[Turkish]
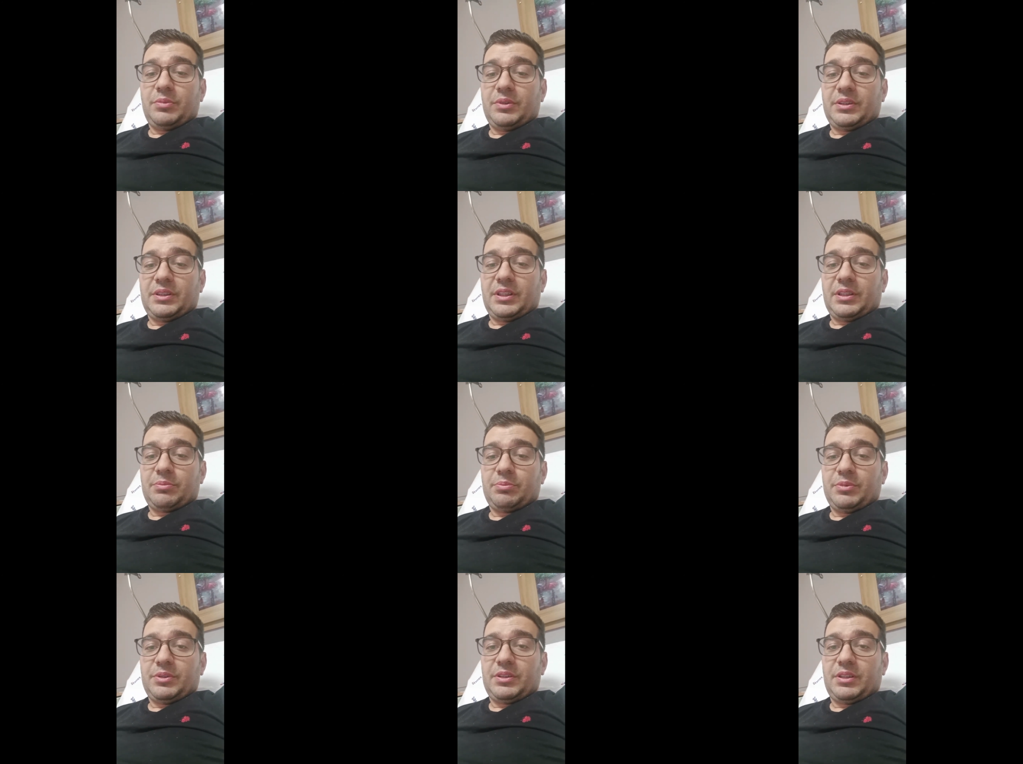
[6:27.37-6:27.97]
Bir
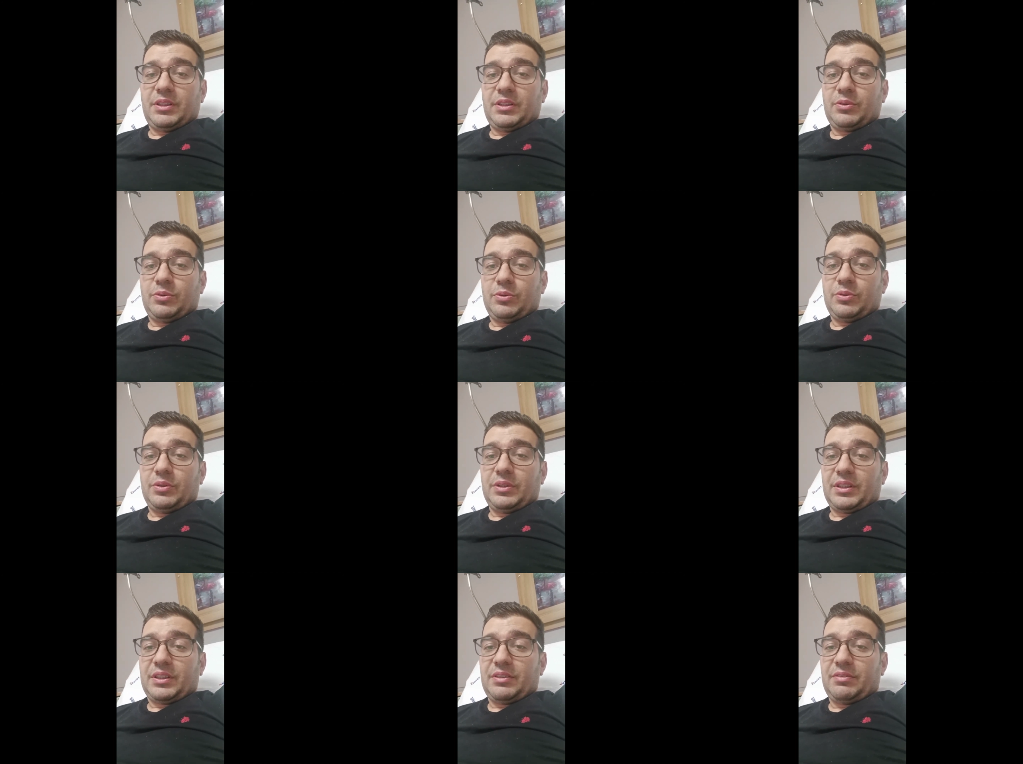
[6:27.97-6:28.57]
saat, bir saat
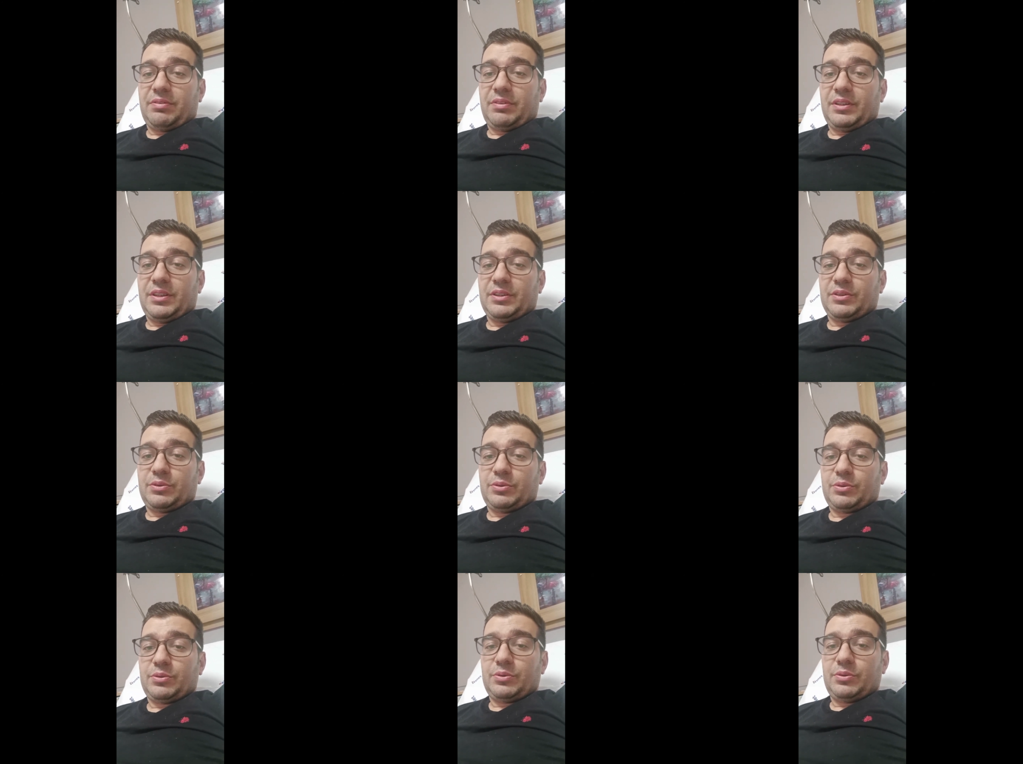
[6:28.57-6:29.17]
on dakika
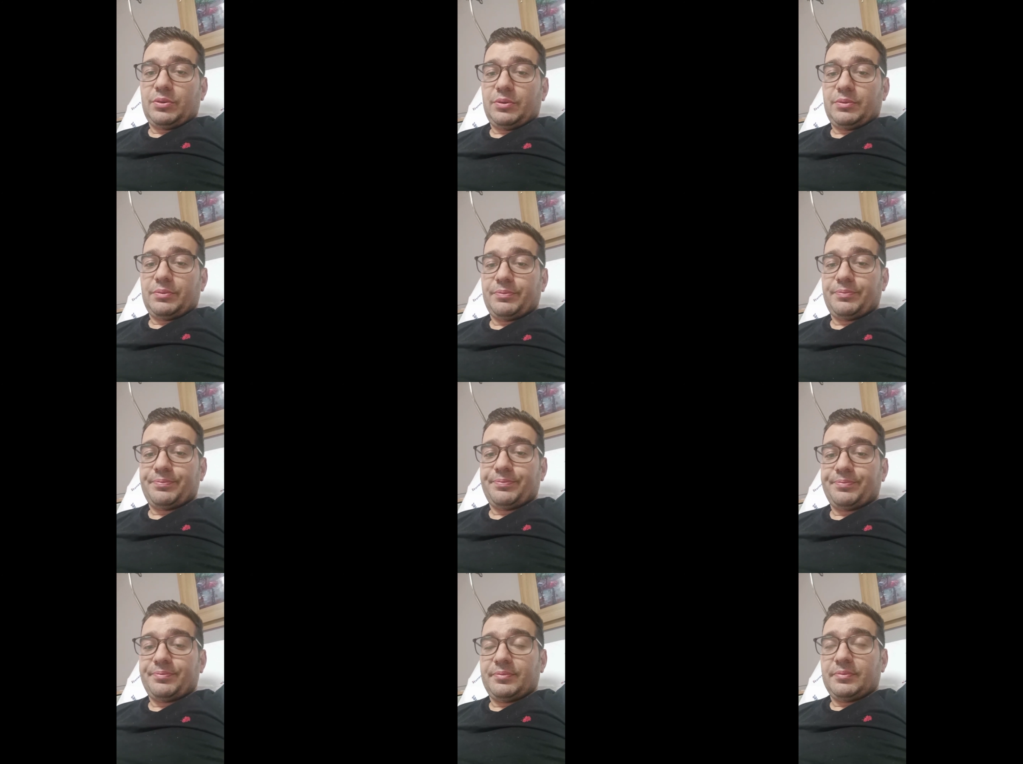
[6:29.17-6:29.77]
falan
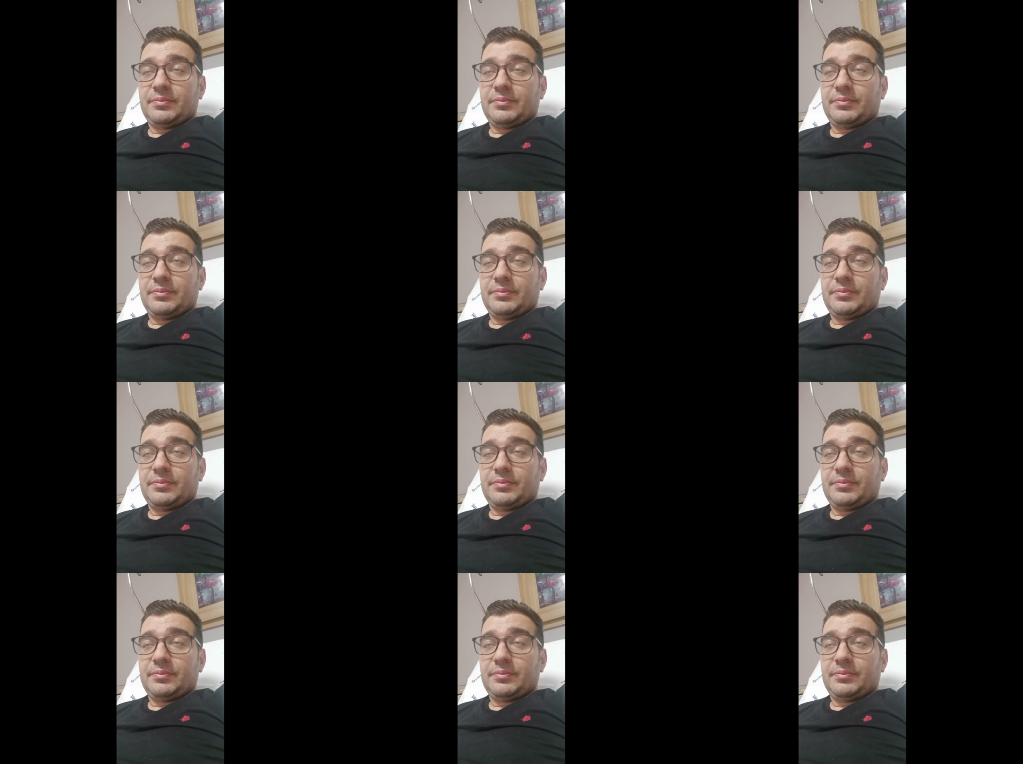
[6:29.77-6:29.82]
sürdü.